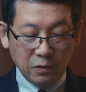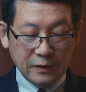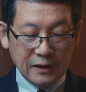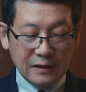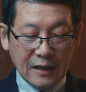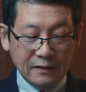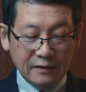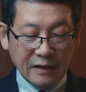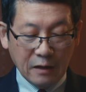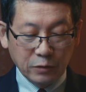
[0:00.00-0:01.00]
狂的な
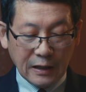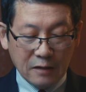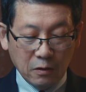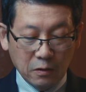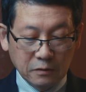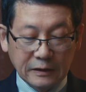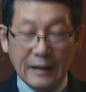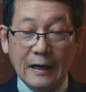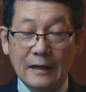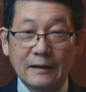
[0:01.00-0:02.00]
出迎えを
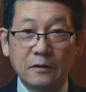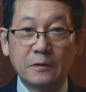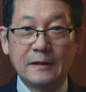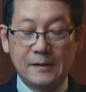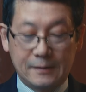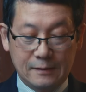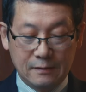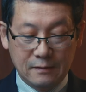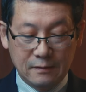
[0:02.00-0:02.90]
受けられたのです。